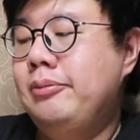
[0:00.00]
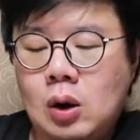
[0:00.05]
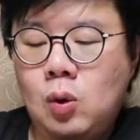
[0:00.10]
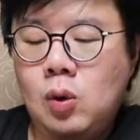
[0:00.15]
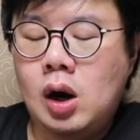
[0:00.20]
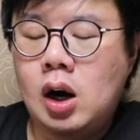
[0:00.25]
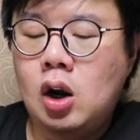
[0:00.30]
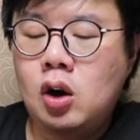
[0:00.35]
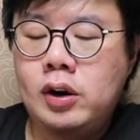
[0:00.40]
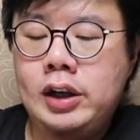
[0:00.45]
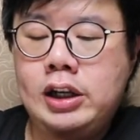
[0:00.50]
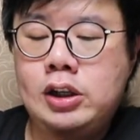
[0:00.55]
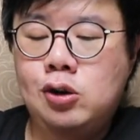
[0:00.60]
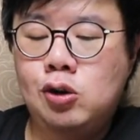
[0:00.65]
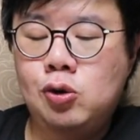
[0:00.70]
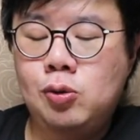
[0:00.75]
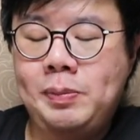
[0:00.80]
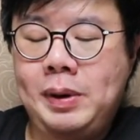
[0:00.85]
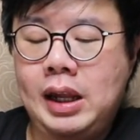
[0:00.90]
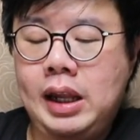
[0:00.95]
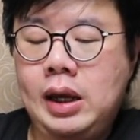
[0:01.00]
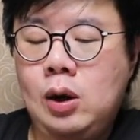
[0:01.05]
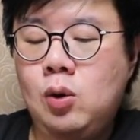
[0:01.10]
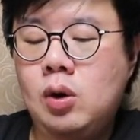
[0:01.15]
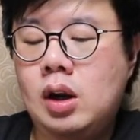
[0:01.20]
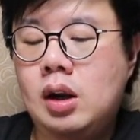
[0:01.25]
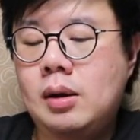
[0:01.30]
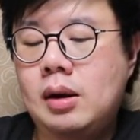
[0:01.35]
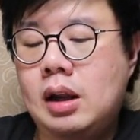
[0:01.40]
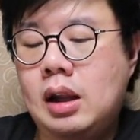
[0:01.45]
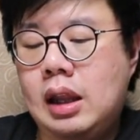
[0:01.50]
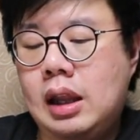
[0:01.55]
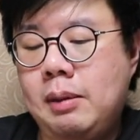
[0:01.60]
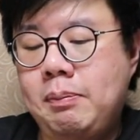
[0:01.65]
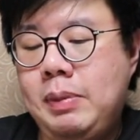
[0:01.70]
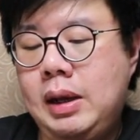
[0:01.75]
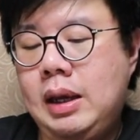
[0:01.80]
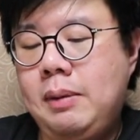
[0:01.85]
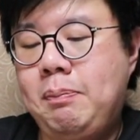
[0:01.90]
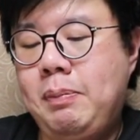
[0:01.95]
gue kalau disuruh pilih, gue
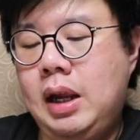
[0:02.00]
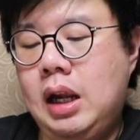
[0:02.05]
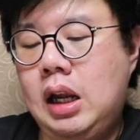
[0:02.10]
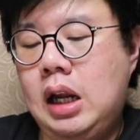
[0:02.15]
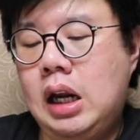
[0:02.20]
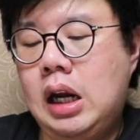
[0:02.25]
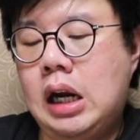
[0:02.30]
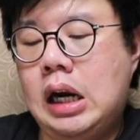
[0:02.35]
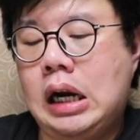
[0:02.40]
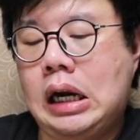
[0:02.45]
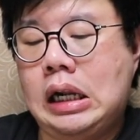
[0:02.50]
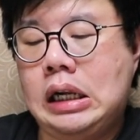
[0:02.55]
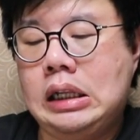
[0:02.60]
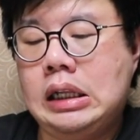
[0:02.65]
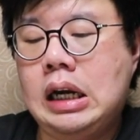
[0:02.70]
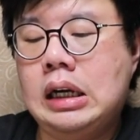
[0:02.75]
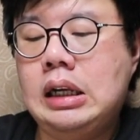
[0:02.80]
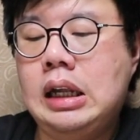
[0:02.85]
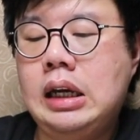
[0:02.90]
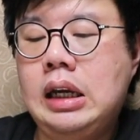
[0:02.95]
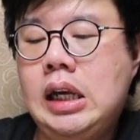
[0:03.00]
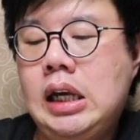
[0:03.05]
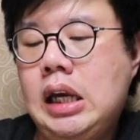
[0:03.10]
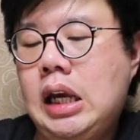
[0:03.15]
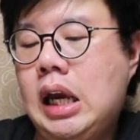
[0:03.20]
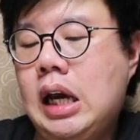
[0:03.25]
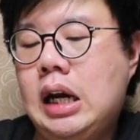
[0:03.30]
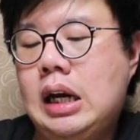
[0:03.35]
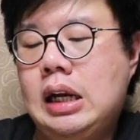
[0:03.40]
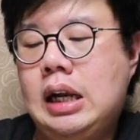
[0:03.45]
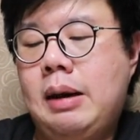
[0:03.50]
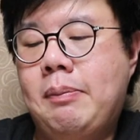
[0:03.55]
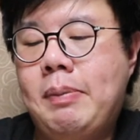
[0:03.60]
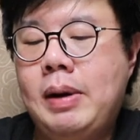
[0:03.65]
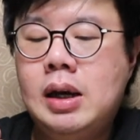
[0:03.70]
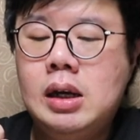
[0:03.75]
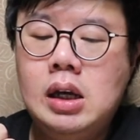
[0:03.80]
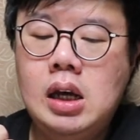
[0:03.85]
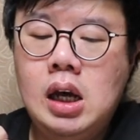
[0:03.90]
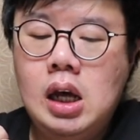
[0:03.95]
lebih pilih rendang dagingnya.
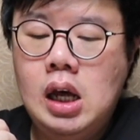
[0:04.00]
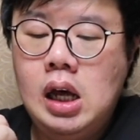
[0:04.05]
Kenapa?